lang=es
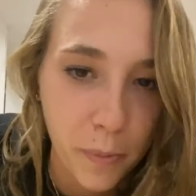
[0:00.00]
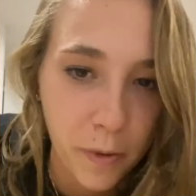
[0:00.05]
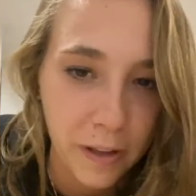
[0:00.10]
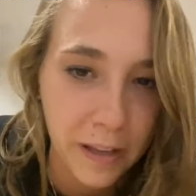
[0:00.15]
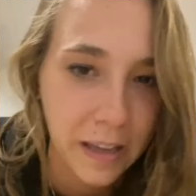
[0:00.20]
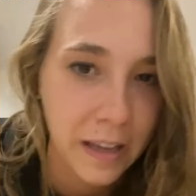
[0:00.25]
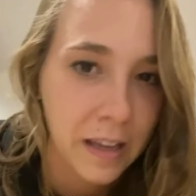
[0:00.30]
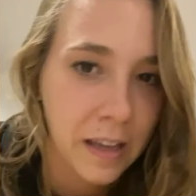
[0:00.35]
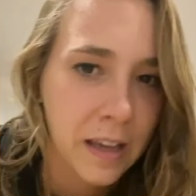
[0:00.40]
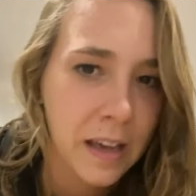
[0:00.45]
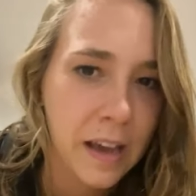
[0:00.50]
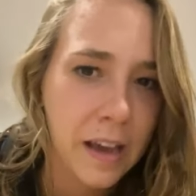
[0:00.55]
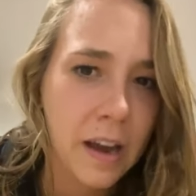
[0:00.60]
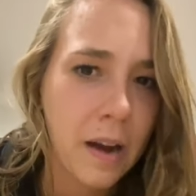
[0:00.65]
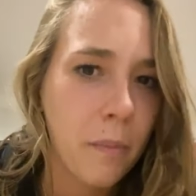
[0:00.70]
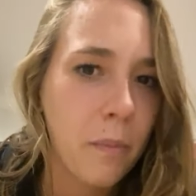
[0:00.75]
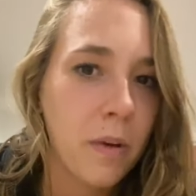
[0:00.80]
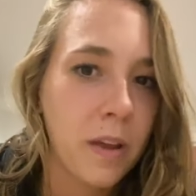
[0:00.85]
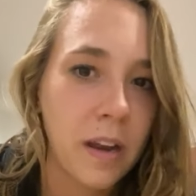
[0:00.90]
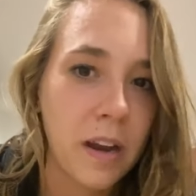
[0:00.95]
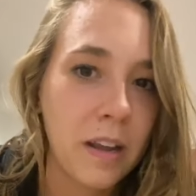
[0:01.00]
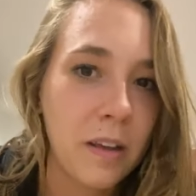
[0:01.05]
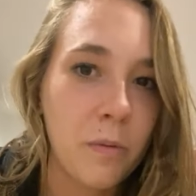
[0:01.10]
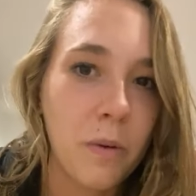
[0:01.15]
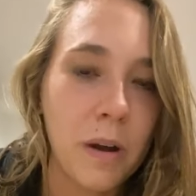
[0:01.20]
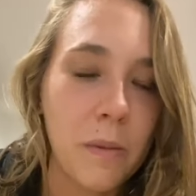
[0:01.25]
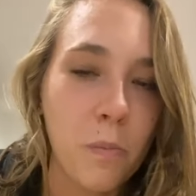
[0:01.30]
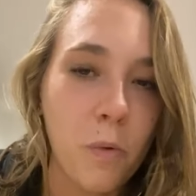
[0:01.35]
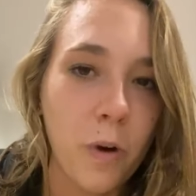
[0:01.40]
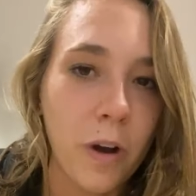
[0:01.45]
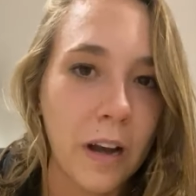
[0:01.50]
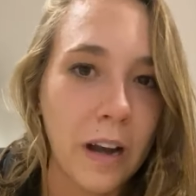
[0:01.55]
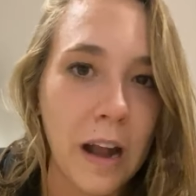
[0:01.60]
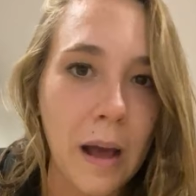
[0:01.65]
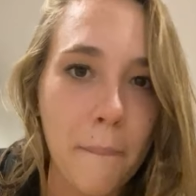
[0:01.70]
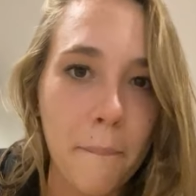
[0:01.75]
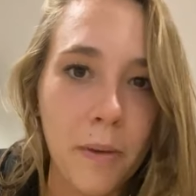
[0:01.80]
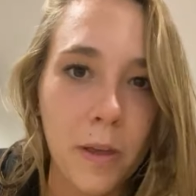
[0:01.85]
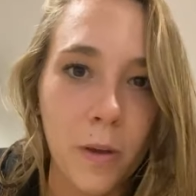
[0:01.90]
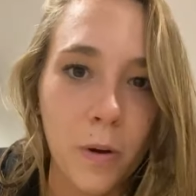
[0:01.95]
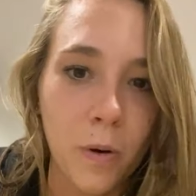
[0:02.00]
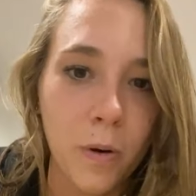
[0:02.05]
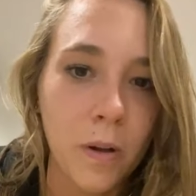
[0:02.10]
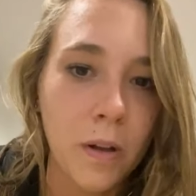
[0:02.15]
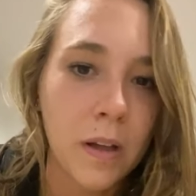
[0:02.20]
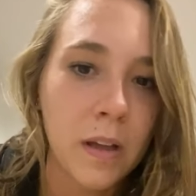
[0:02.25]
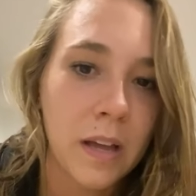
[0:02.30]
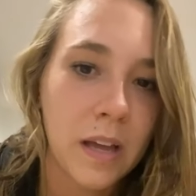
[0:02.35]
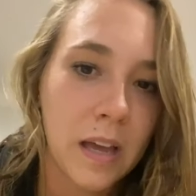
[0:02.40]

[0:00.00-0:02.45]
porque era, igual muy rápido,